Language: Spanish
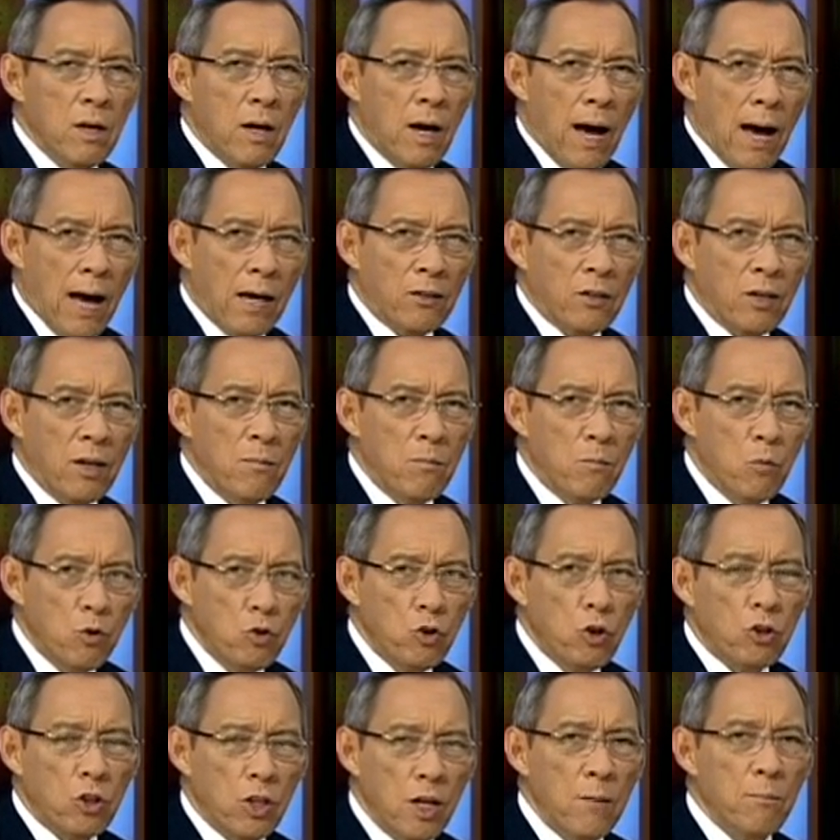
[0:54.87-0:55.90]
Hace
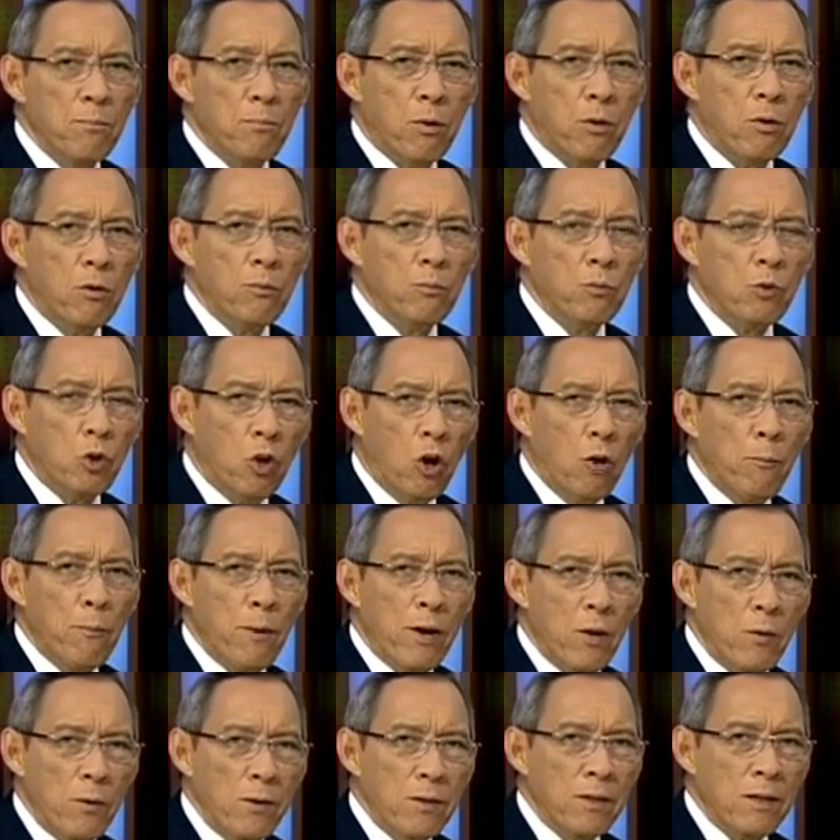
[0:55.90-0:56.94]
mucho tiempo, dos
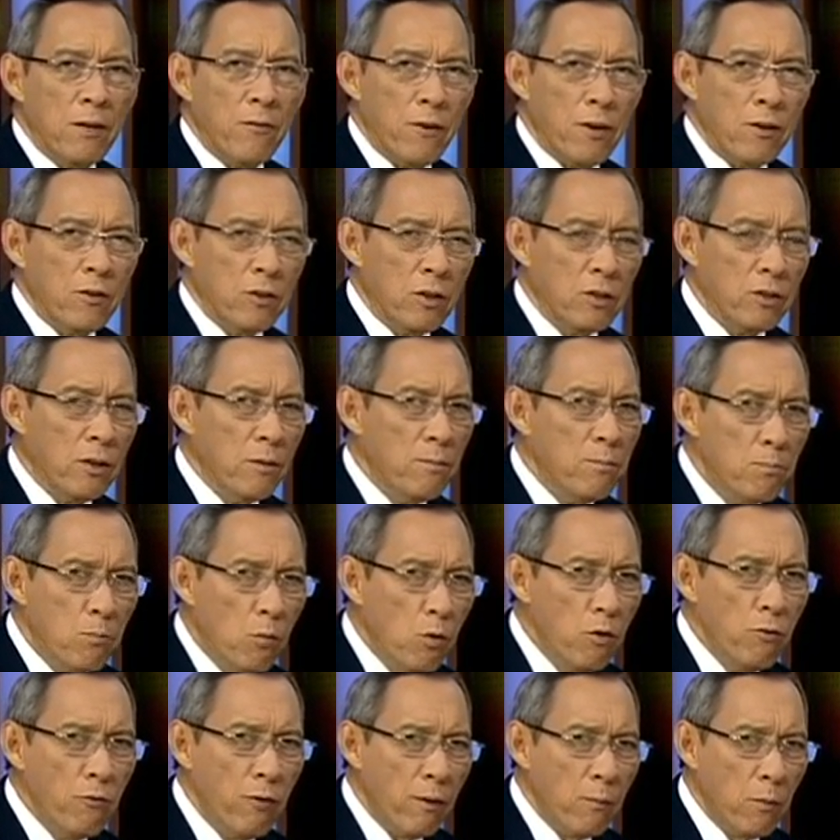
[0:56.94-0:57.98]
periodistas franceses
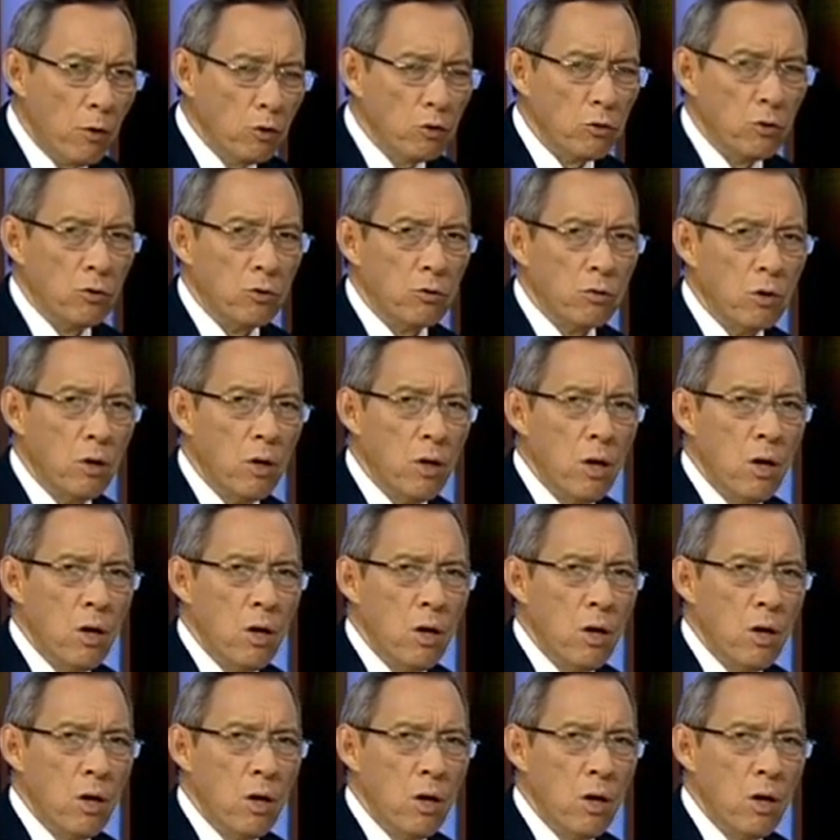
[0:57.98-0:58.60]
muy famosos,